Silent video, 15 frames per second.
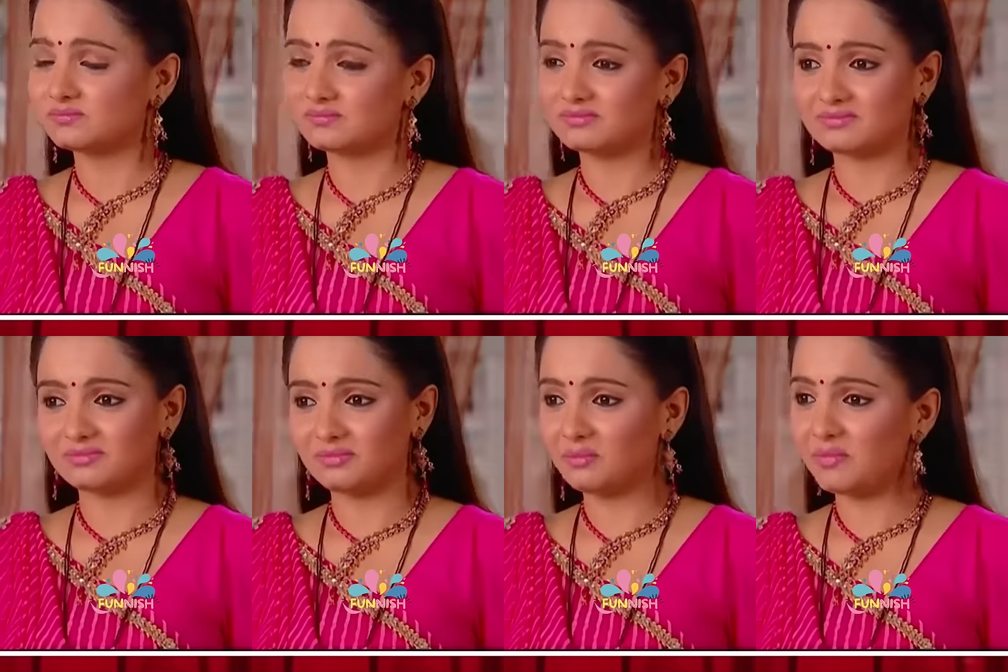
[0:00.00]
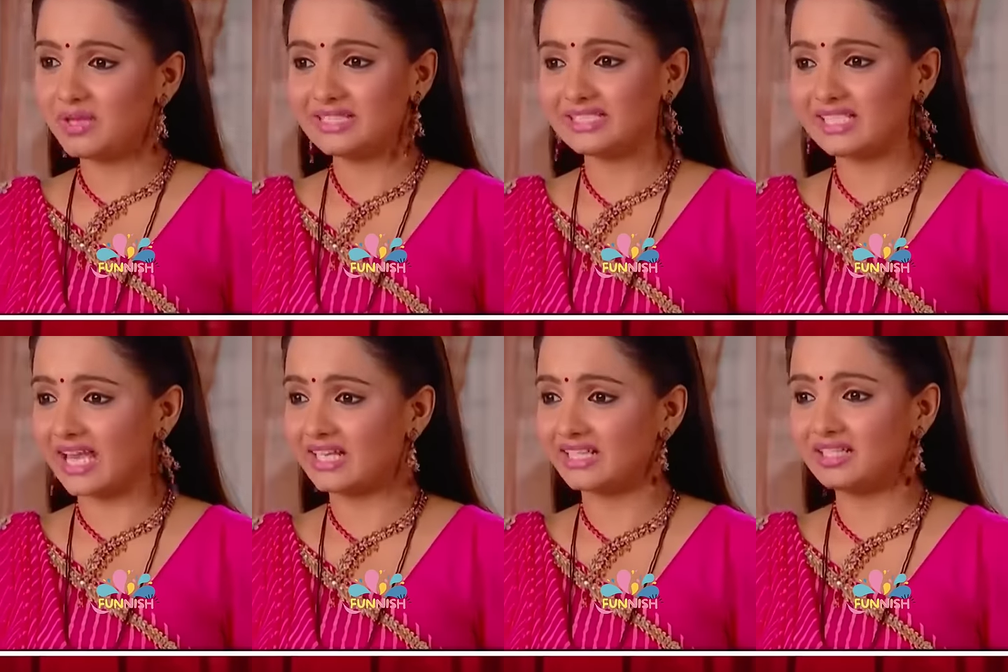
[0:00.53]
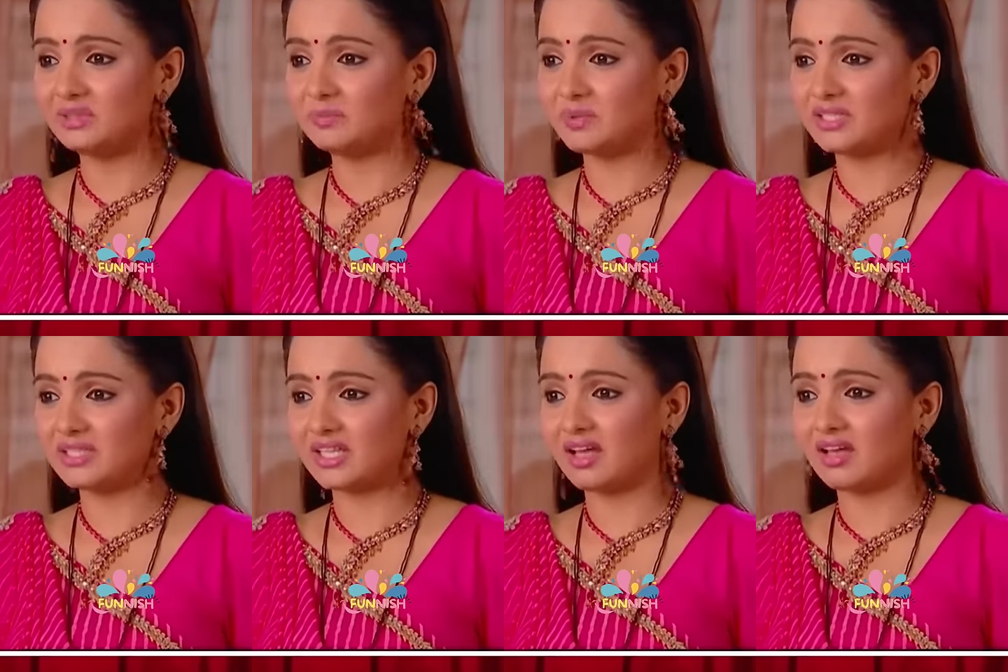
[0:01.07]
अच्छा माहौल बनेगा
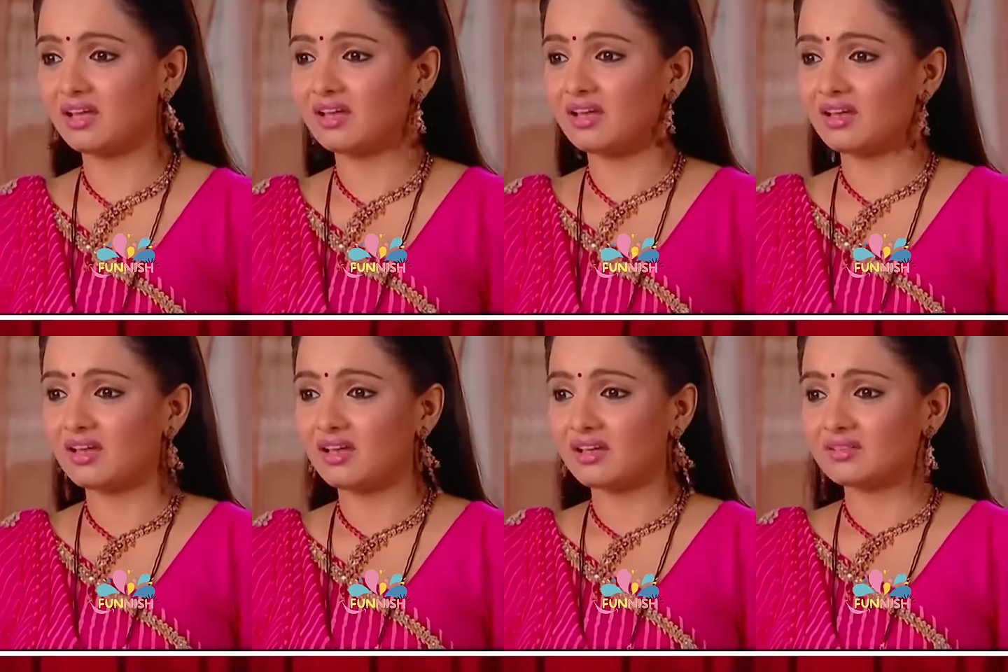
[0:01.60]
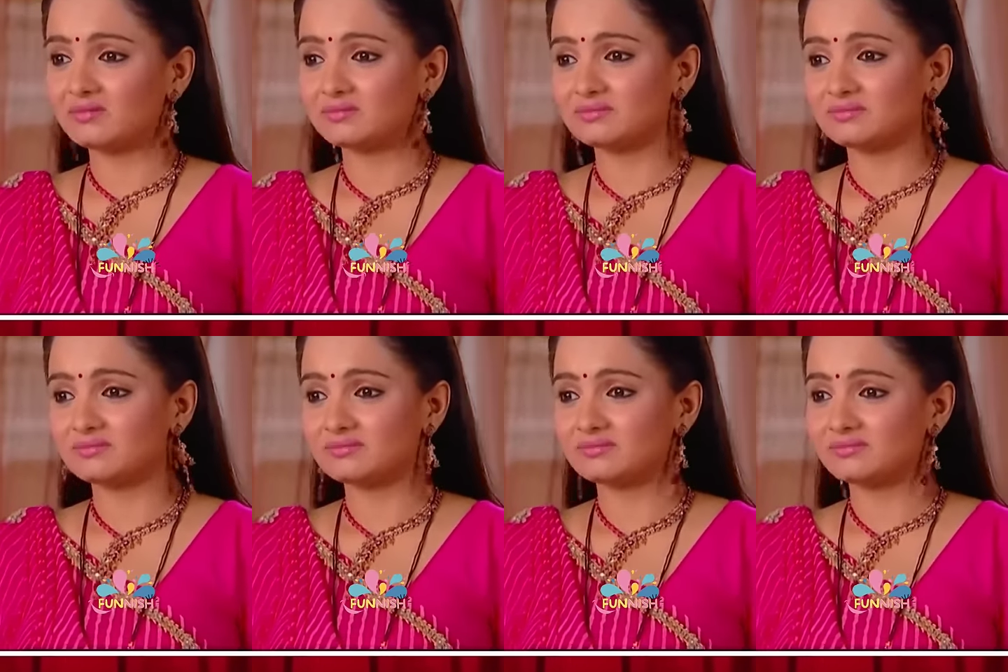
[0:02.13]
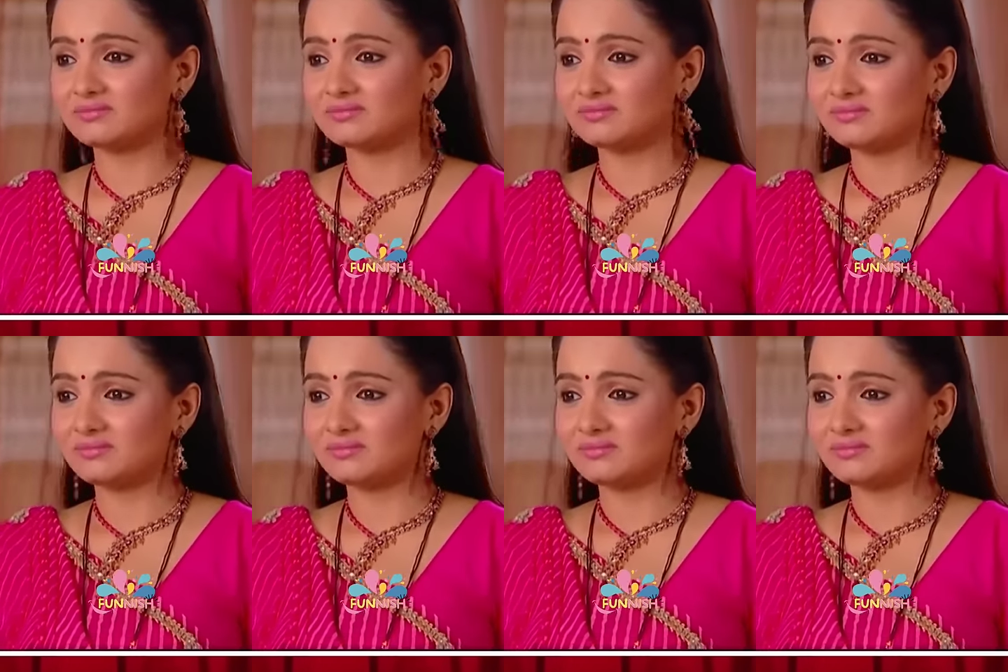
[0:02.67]
ना शादी में